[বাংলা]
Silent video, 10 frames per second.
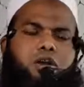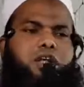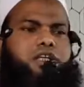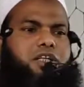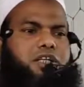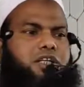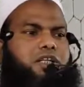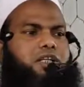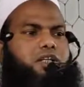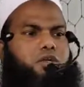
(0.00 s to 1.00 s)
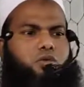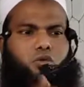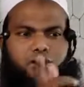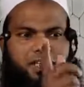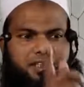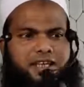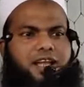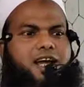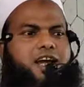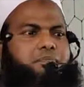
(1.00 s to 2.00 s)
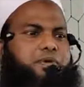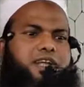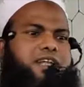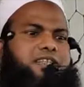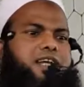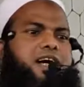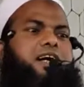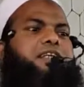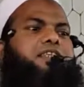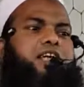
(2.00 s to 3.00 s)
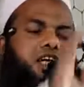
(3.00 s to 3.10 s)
তাহলে কি গুতা ছাড়া আর পিটানি ছাড়া